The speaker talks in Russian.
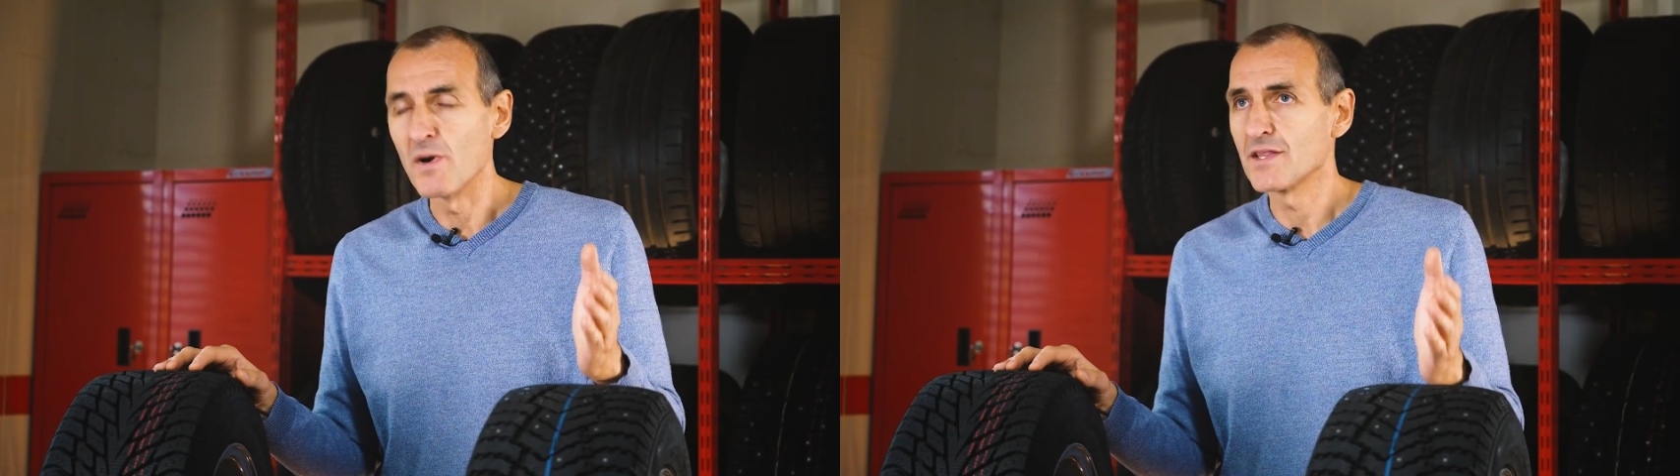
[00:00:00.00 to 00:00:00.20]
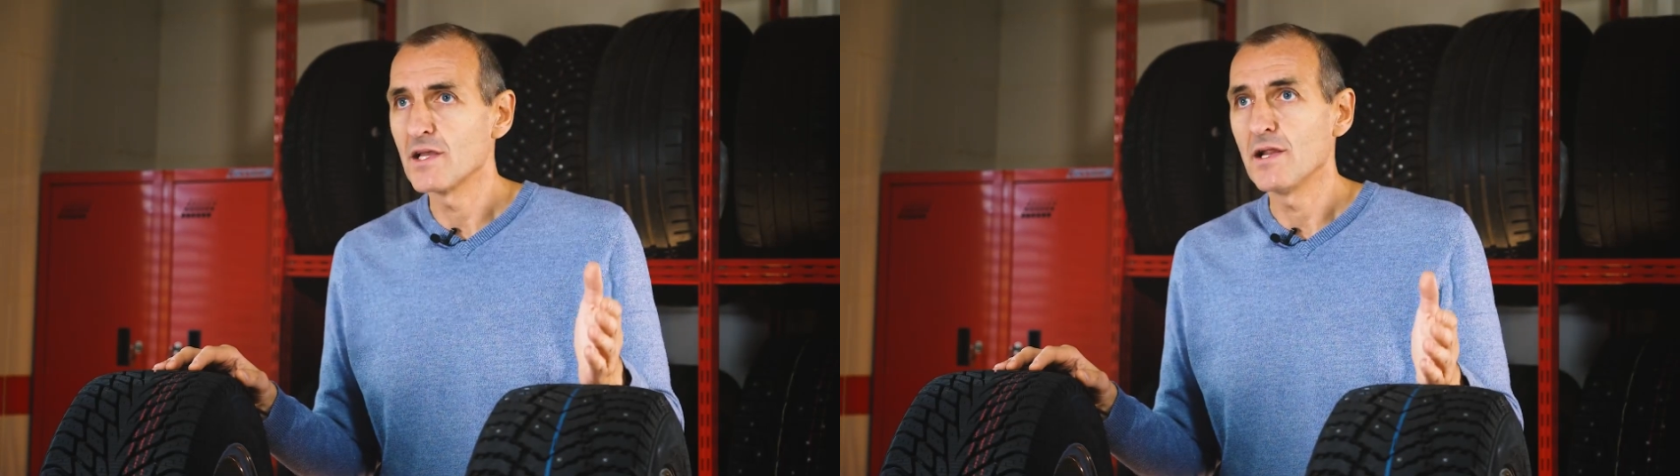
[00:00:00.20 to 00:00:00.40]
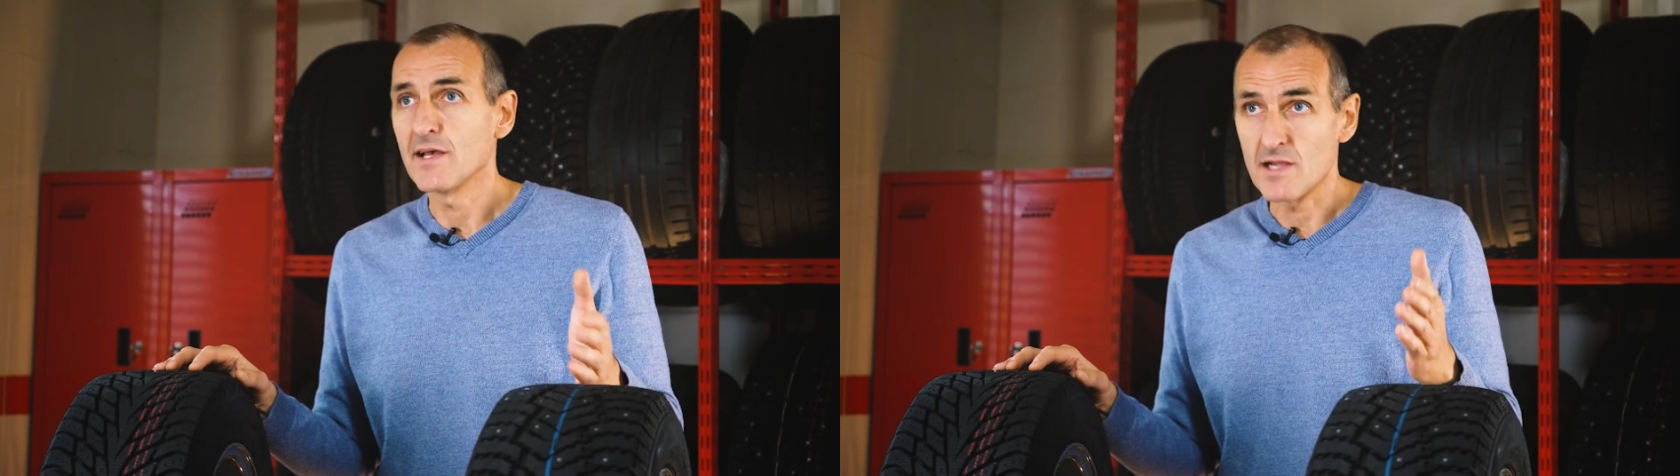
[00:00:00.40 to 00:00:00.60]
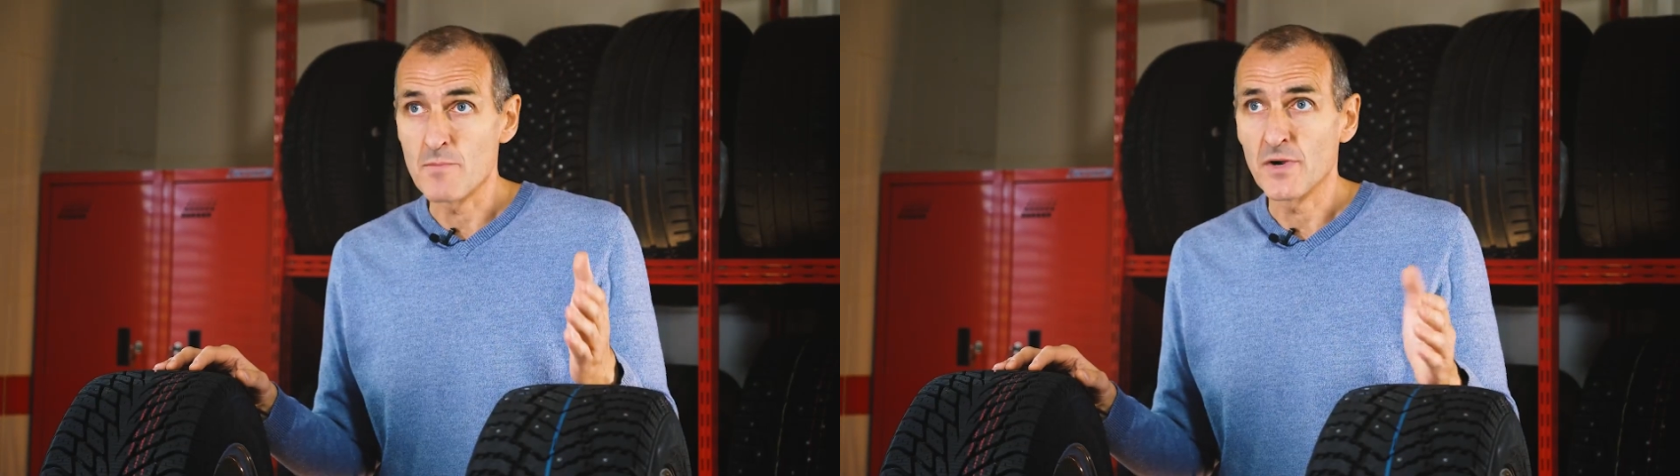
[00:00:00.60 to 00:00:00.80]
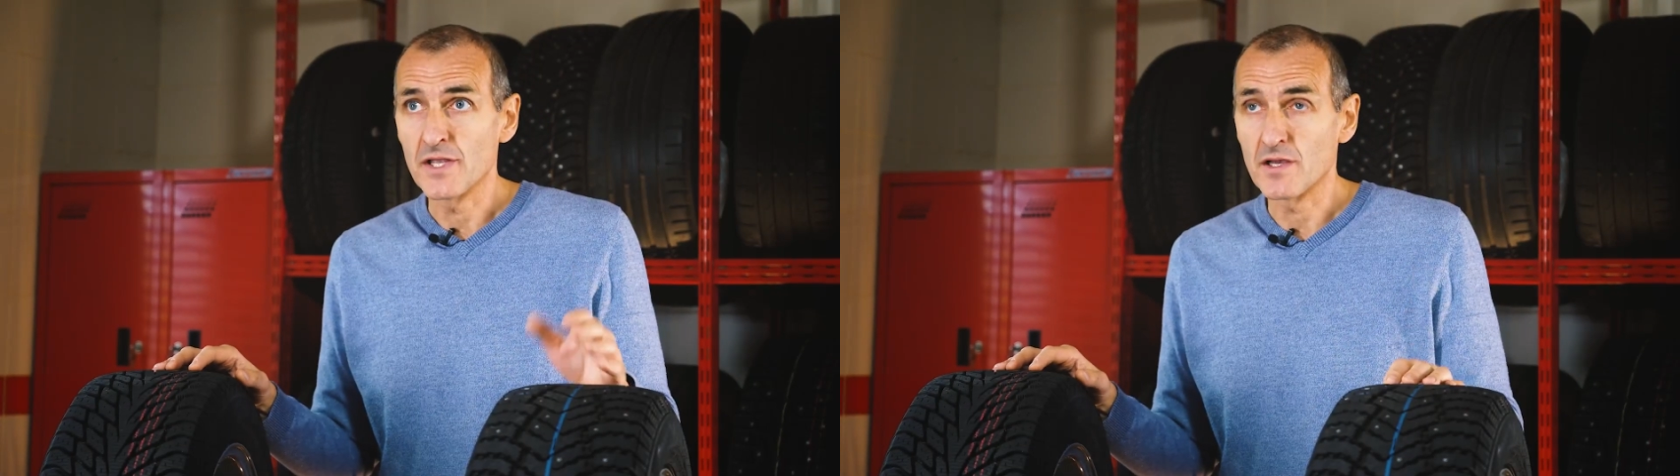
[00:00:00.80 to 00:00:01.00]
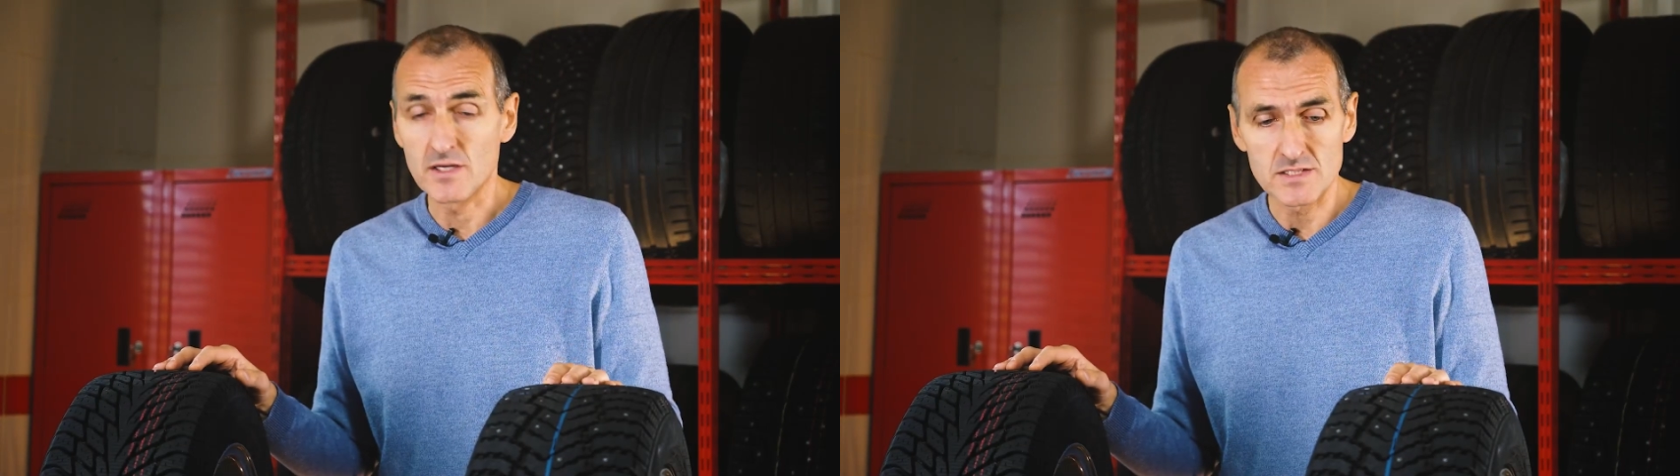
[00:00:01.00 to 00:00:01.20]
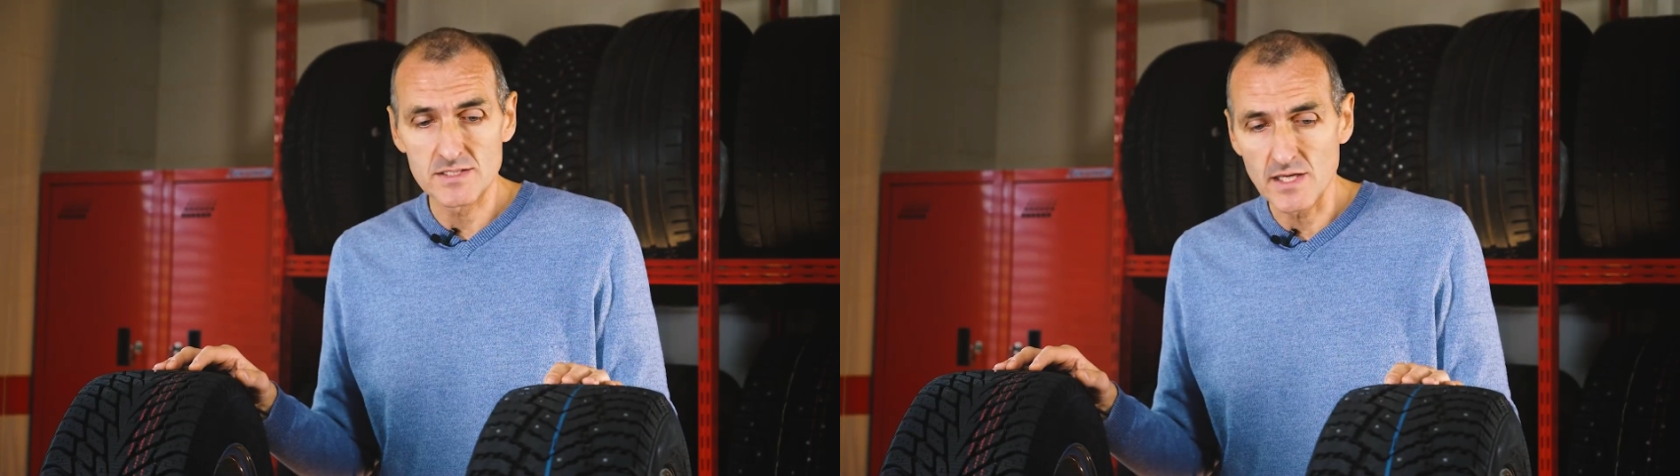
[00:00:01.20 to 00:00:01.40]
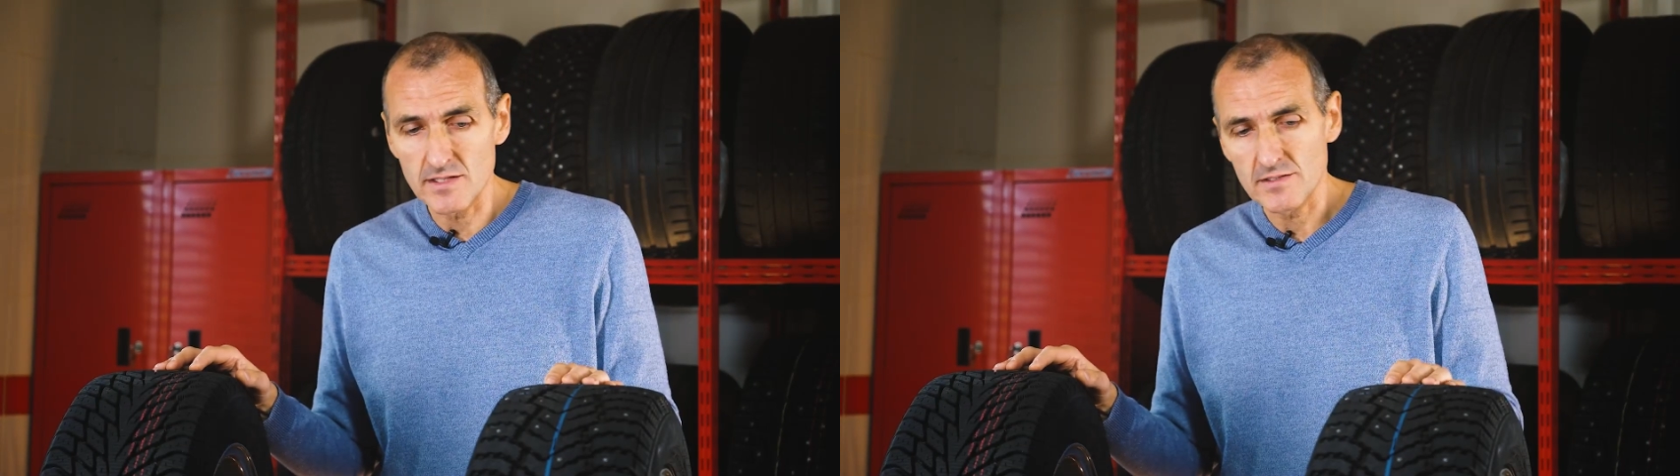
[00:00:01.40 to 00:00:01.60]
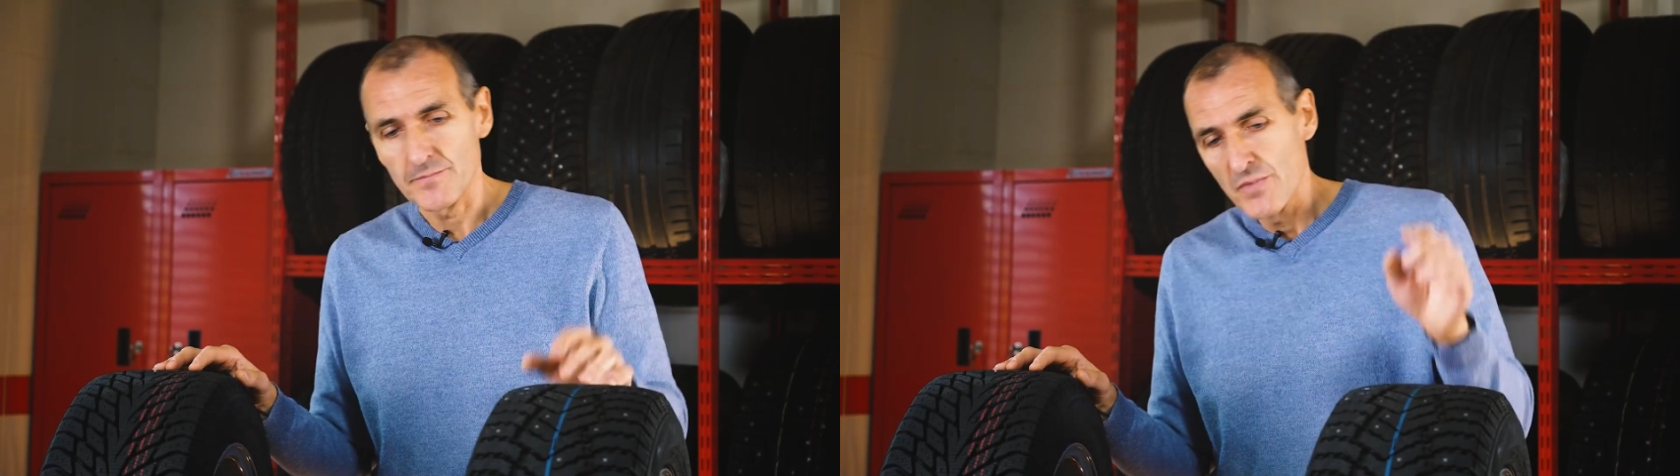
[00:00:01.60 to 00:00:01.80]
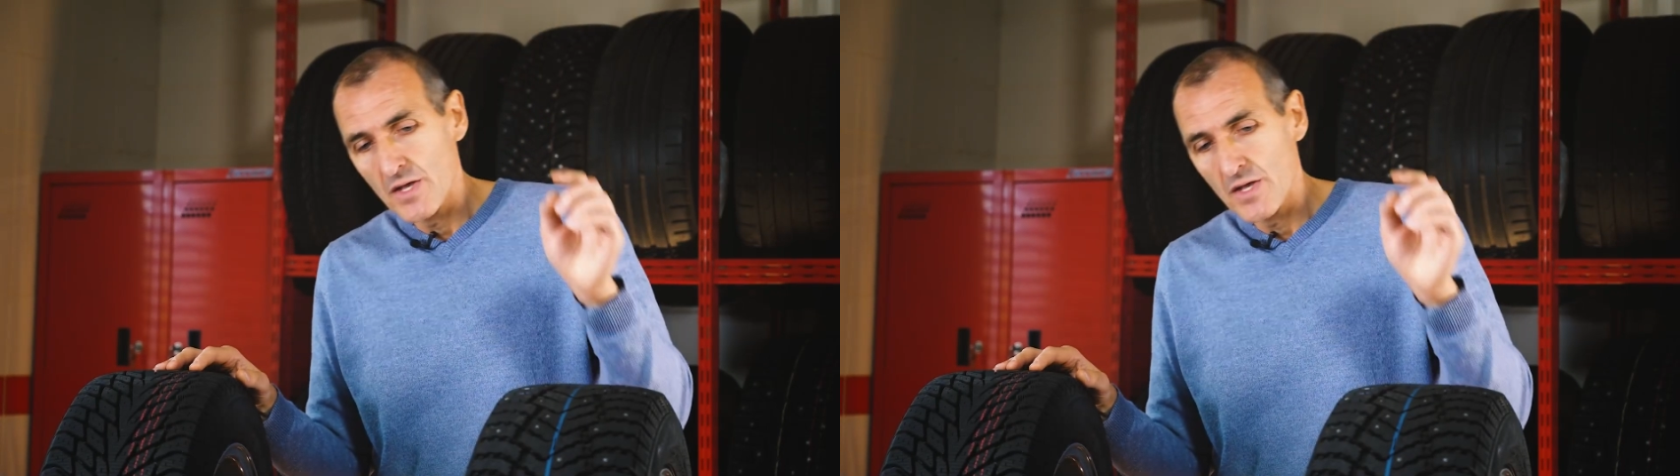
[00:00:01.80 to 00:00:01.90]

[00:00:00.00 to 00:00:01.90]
моделей от компании Cardiant,